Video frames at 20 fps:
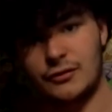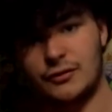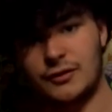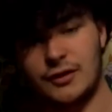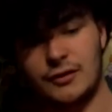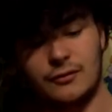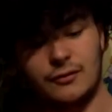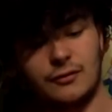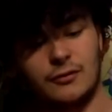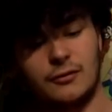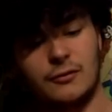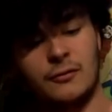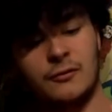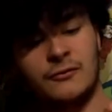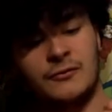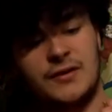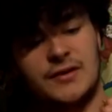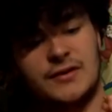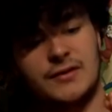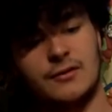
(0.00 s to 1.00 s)
est dotée
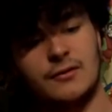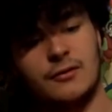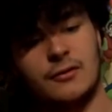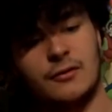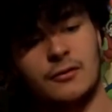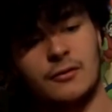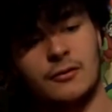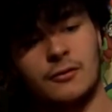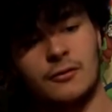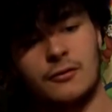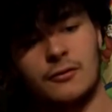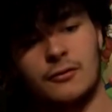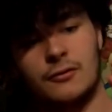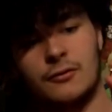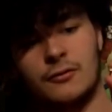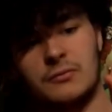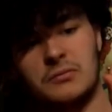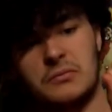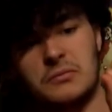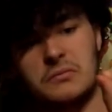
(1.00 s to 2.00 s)
de vis euh,
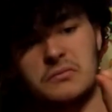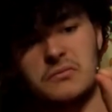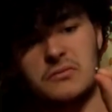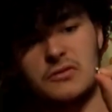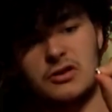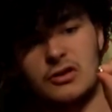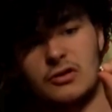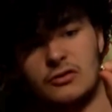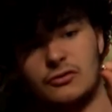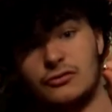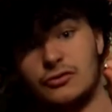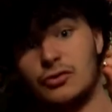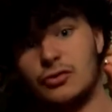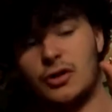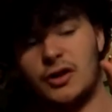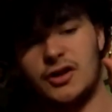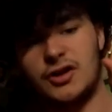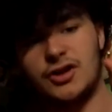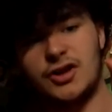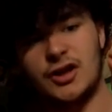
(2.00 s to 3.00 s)

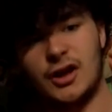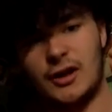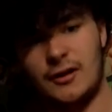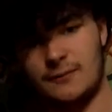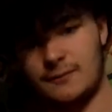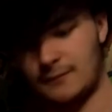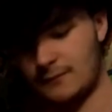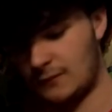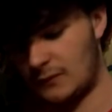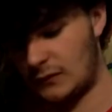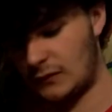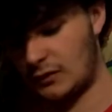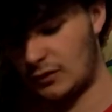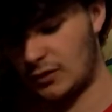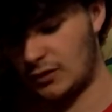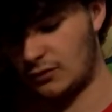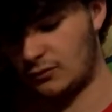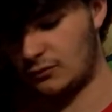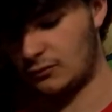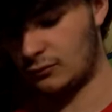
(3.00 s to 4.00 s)
dorées, je dirais
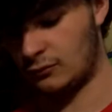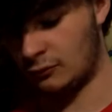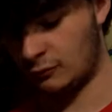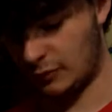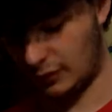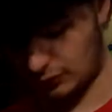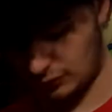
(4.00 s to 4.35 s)
qui sont